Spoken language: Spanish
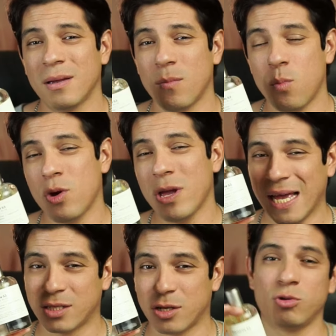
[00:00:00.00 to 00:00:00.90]
muy
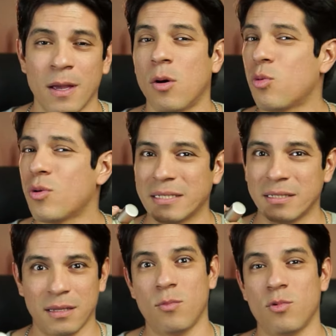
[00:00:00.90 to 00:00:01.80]
exclusivo, una
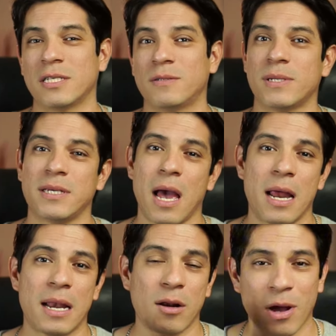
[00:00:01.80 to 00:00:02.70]
cita muy
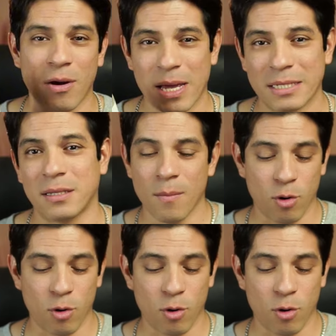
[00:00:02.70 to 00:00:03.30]
especial, algo que vayas a tener,